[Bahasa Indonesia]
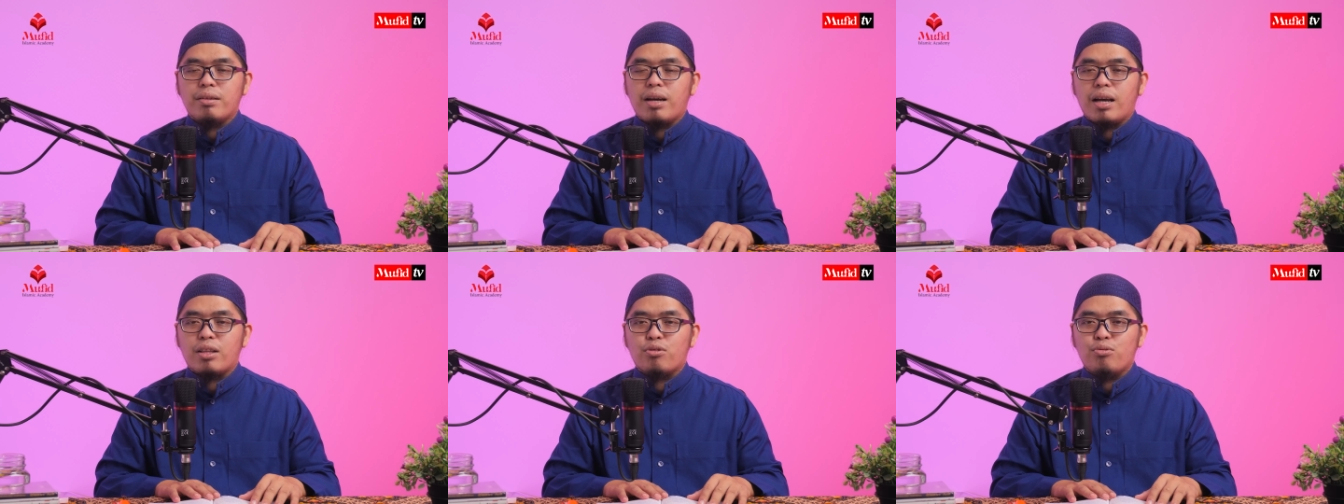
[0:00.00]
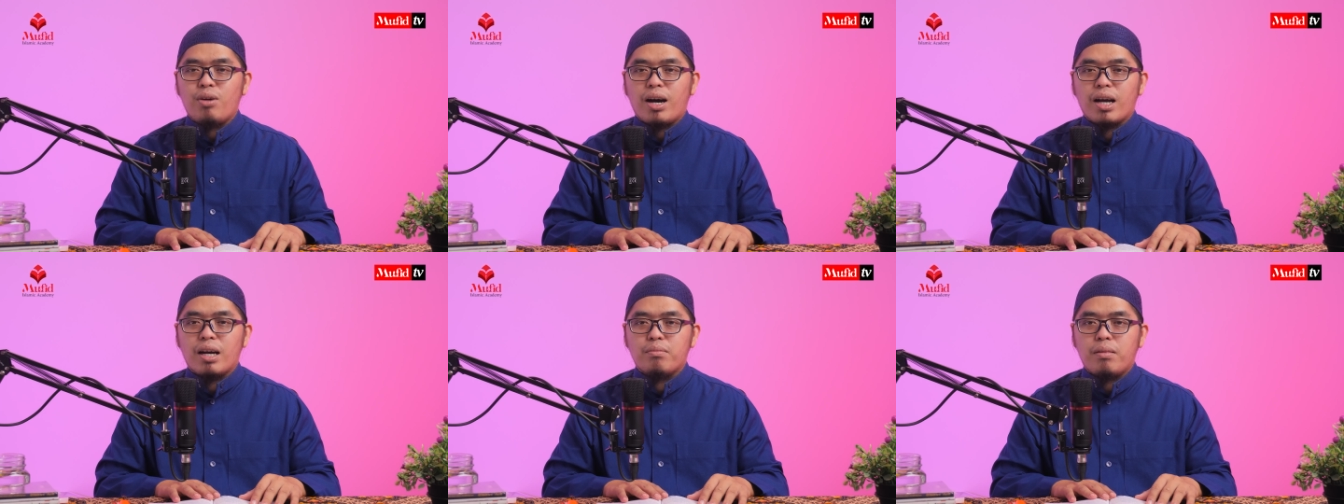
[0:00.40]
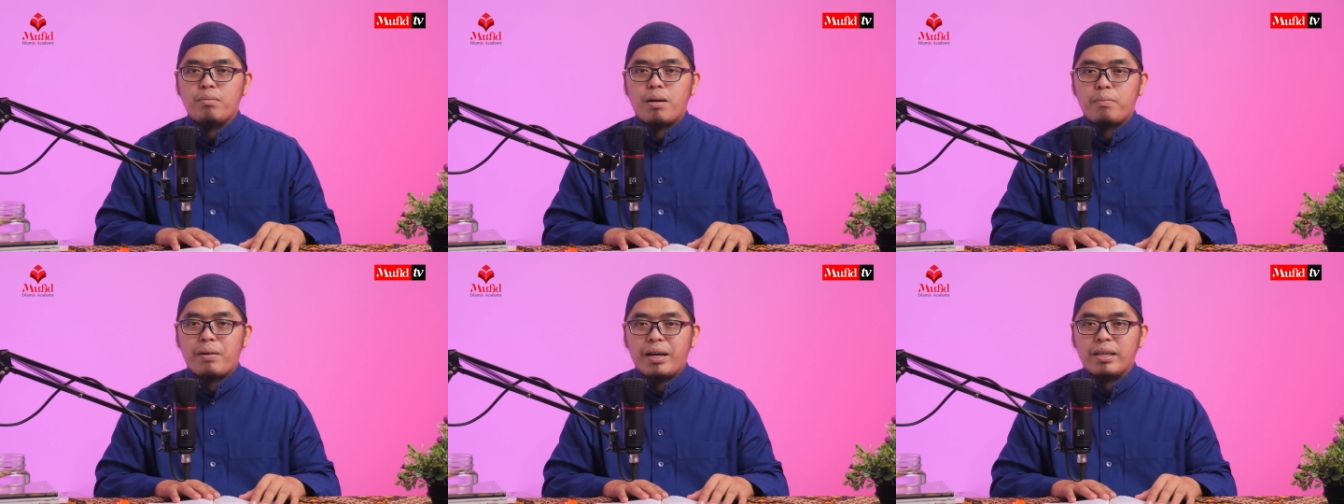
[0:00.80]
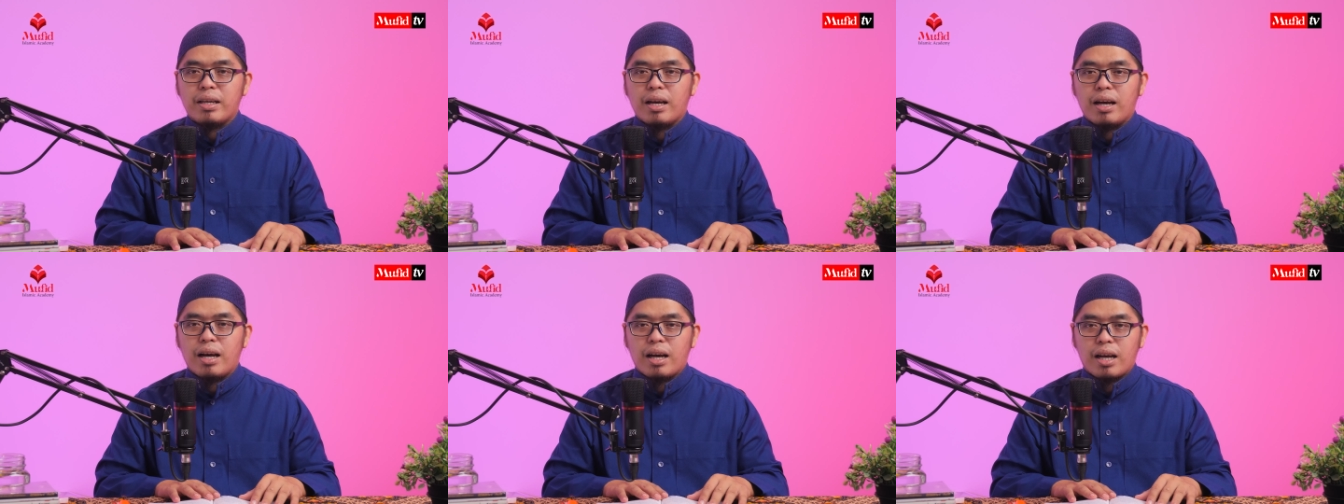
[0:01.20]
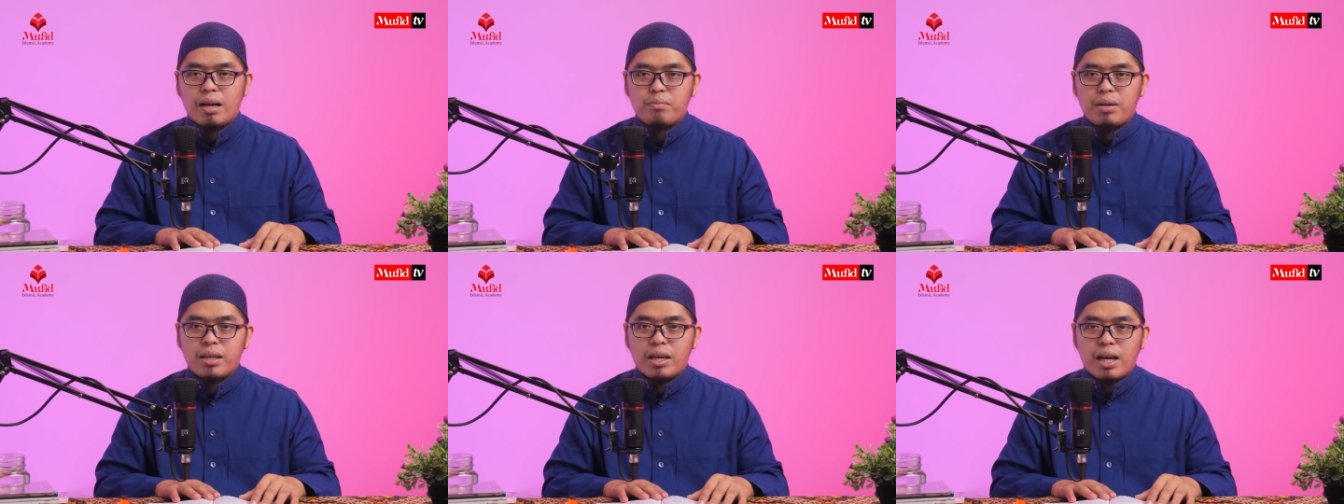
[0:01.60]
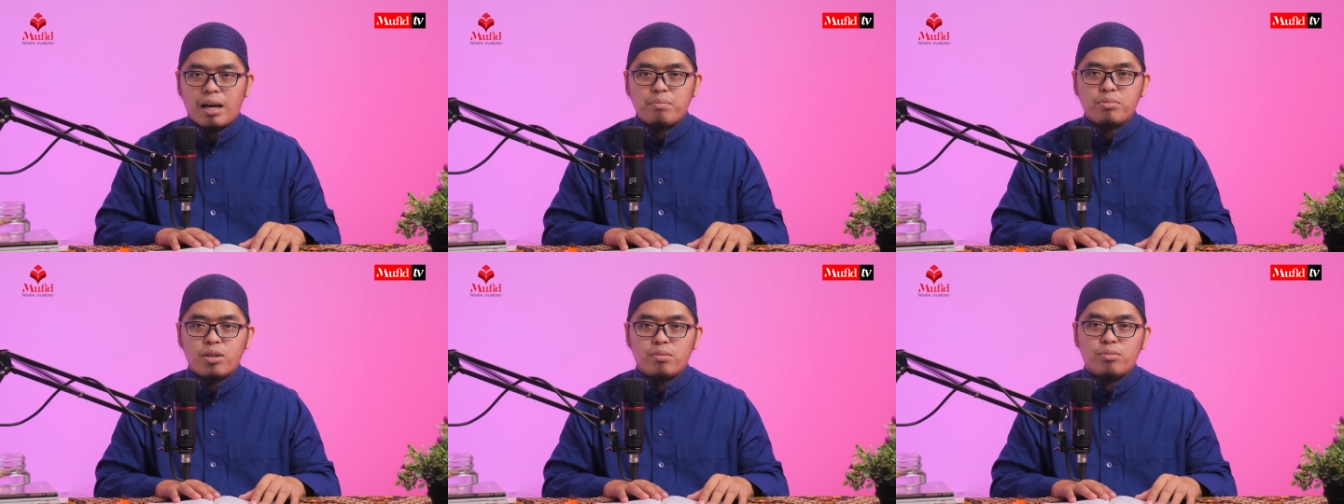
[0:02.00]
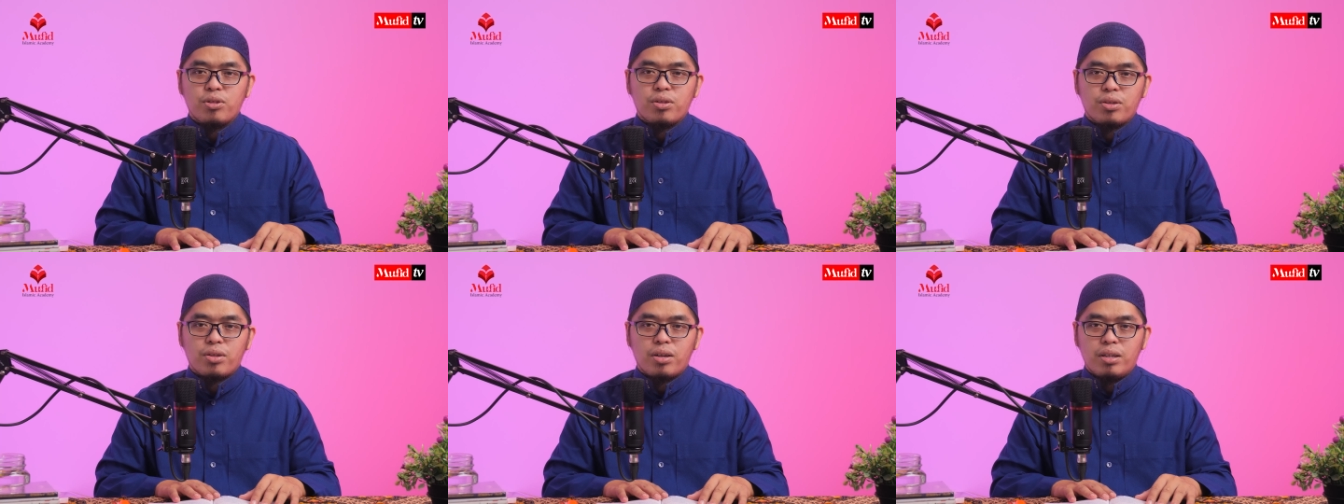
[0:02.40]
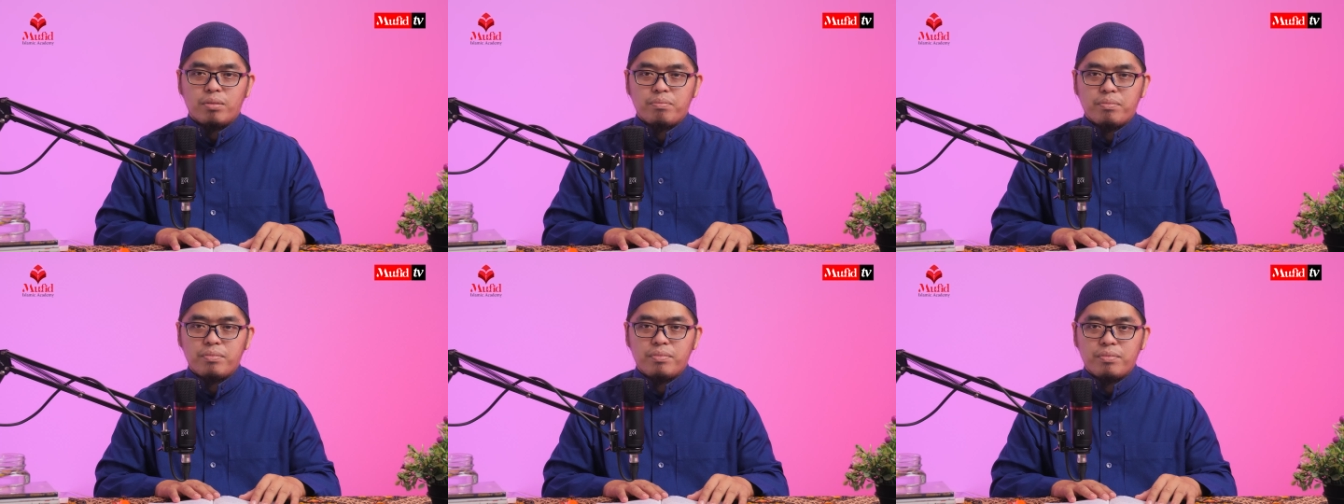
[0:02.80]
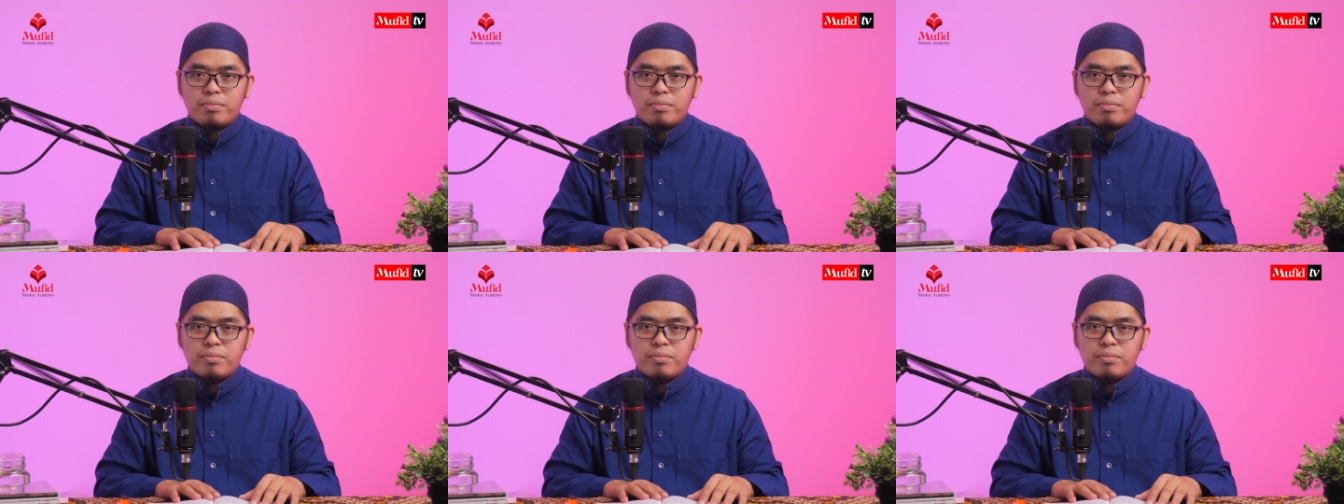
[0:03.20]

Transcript: yaitu agama bapaknya agamanya Abdul Muttalib